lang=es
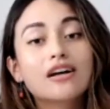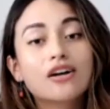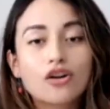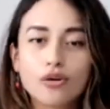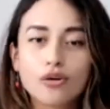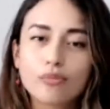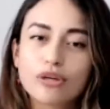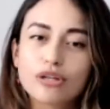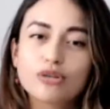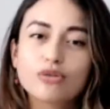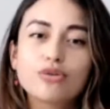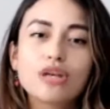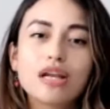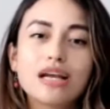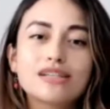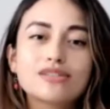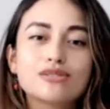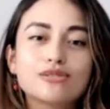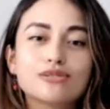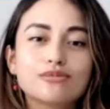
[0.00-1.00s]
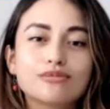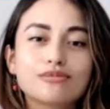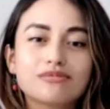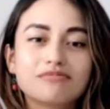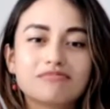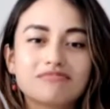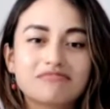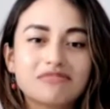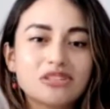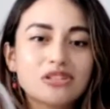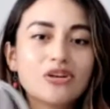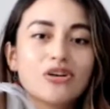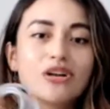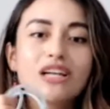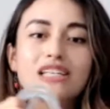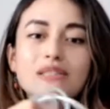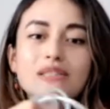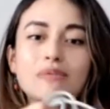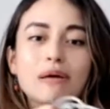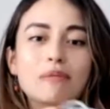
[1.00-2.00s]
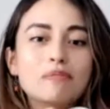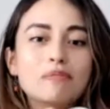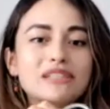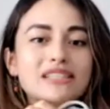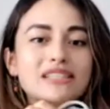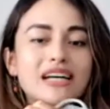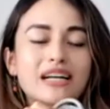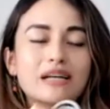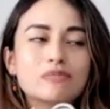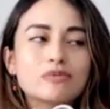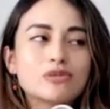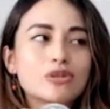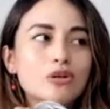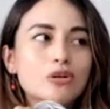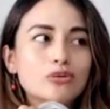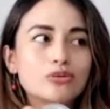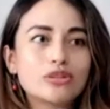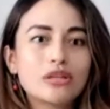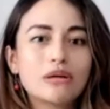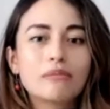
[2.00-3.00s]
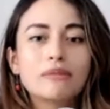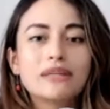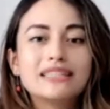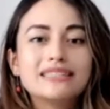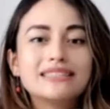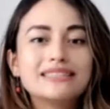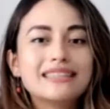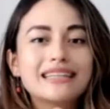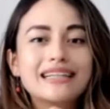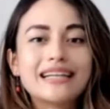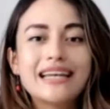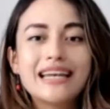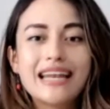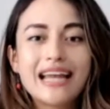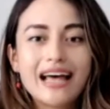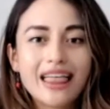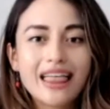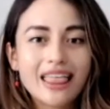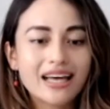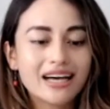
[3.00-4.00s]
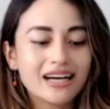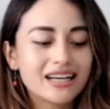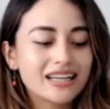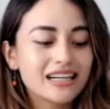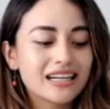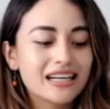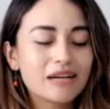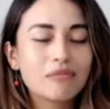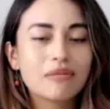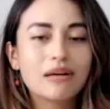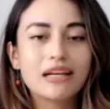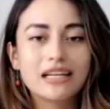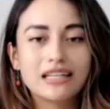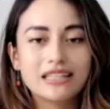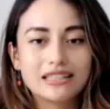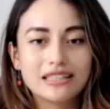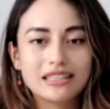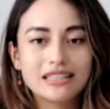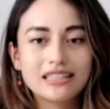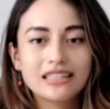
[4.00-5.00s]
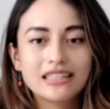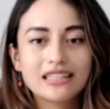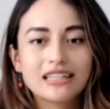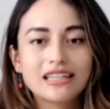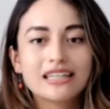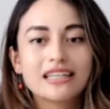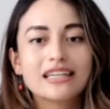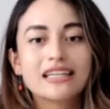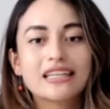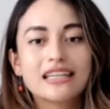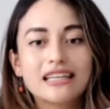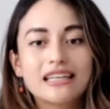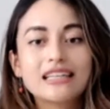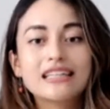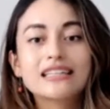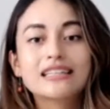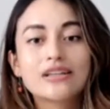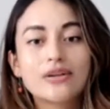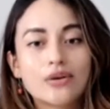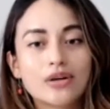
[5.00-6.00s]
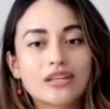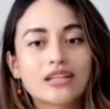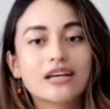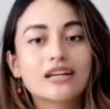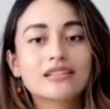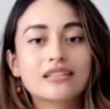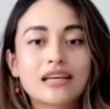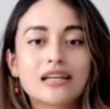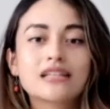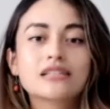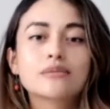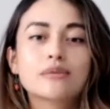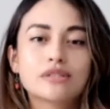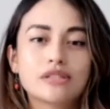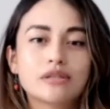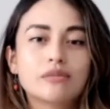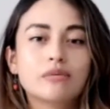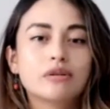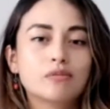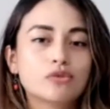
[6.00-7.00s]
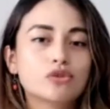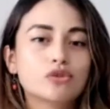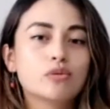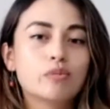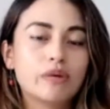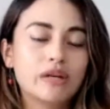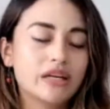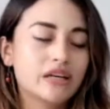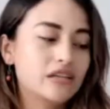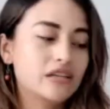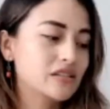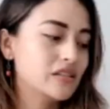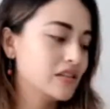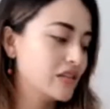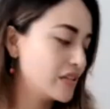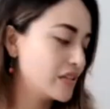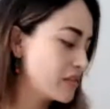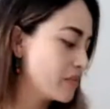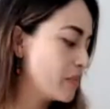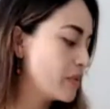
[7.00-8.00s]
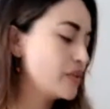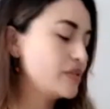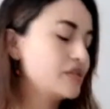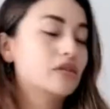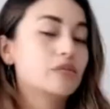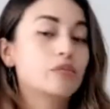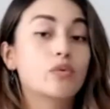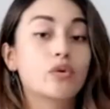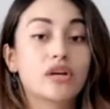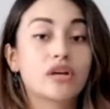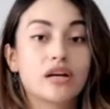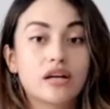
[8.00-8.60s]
compren un lazo, no les va a pesar absolutamente nada en la maleta y de verdad que les va a servir mucho para ejercitarse y para hacer buen